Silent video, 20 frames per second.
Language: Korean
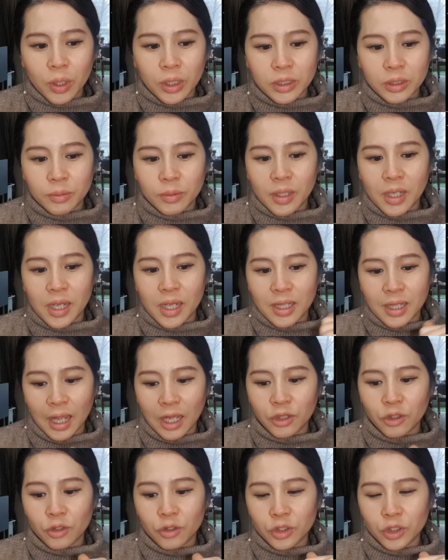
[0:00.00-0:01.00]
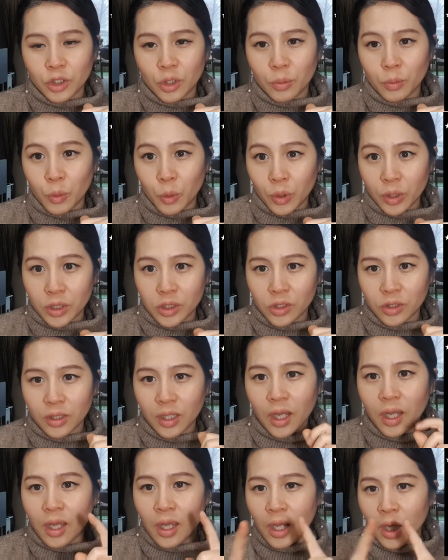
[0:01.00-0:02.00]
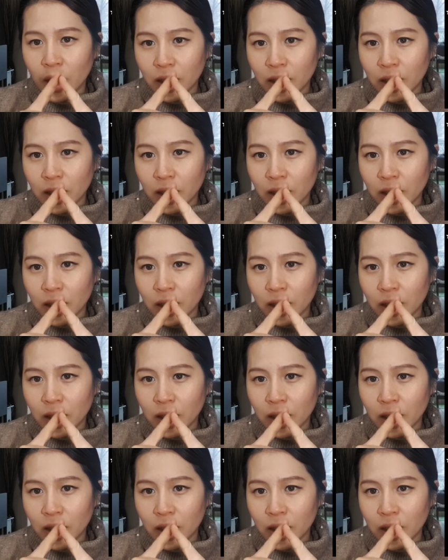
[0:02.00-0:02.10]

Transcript: 아니면 애 단어 시험 보기 전에